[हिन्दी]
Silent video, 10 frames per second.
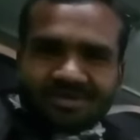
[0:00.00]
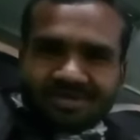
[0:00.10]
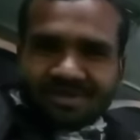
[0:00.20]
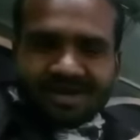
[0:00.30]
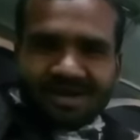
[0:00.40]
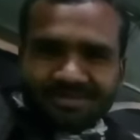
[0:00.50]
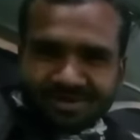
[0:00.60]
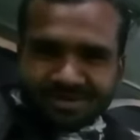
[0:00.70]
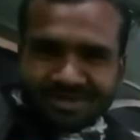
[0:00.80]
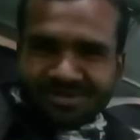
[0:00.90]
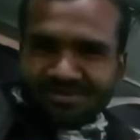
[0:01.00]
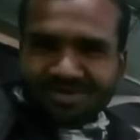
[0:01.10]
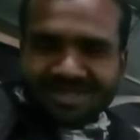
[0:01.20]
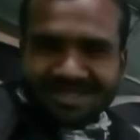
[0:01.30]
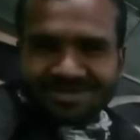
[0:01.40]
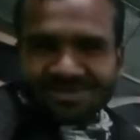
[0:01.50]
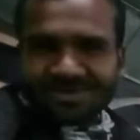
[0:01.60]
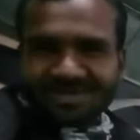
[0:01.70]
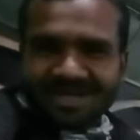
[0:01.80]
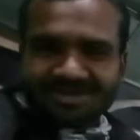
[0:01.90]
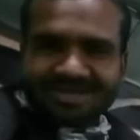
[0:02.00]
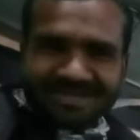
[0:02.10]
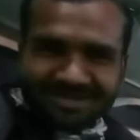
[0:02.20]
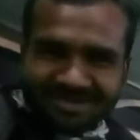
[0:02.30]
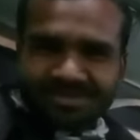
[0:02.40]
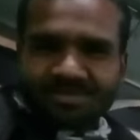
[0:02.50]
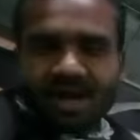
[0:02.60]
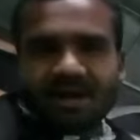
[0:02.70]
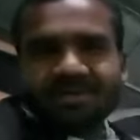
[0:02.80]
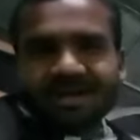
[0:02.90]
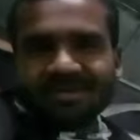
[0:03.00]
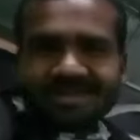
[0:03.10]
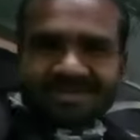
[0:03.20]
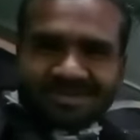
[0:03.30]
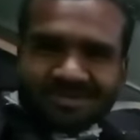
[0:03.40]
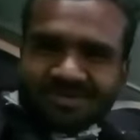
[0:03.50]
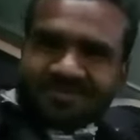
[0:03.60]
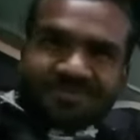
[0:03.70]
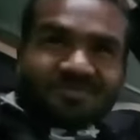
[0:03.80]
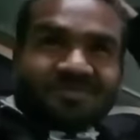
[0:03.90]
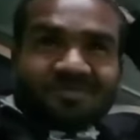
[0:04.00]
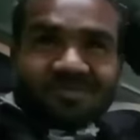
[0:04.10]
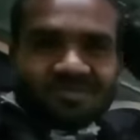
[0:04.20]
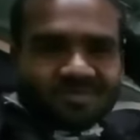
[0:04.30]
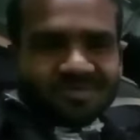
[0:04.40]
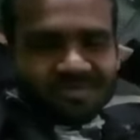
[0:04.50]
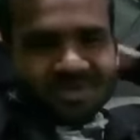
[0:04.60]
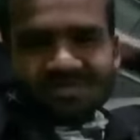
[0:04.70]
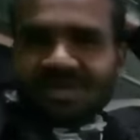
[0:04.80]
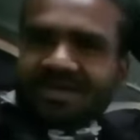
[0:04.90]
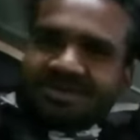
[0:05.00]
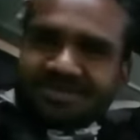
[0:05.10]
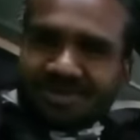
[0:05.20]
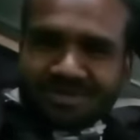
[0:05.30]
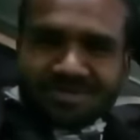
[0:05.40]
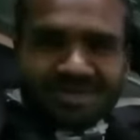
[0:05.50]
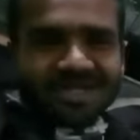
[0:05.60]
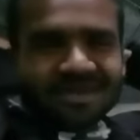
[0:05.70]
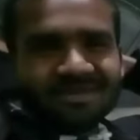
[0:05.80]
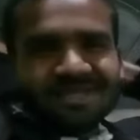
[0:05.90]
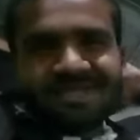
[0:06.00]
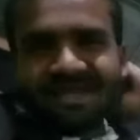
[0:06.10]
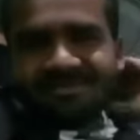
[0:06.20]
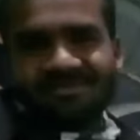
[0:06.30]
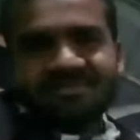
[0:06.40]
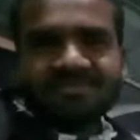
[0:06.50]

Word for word: तो आप लोग से उम्मीद है जो कुछ करवा सकते हो सिर्फ आप करवा सकते हो मैं तो इसमें कुछ भी नहीं करवा सकता